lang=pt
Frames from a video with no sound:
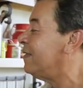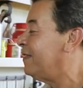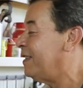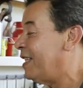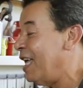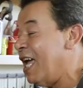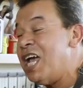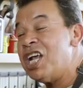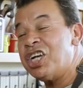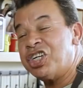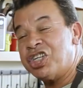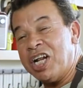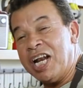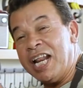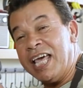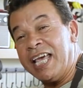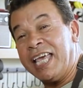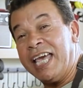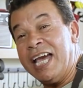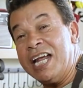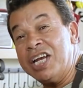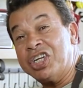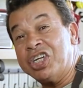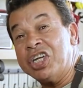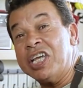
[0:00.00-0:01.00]
deixa ela
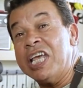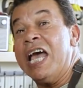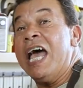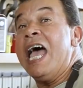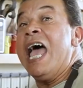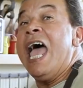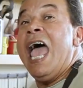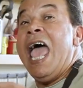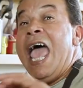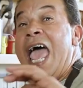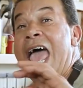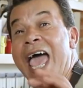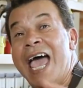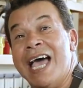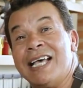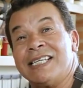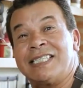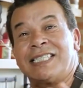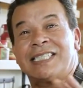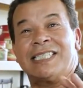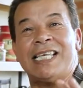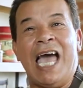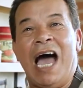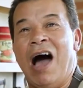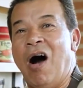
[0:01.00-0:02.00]
quietinha.
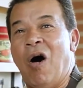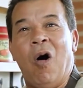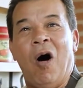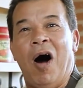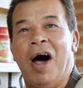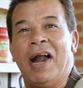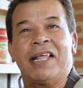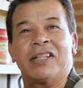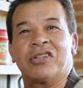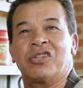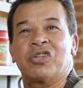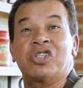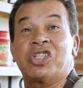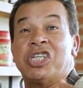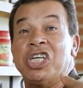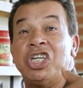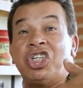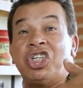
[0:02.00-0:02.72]
Essa é a hora de você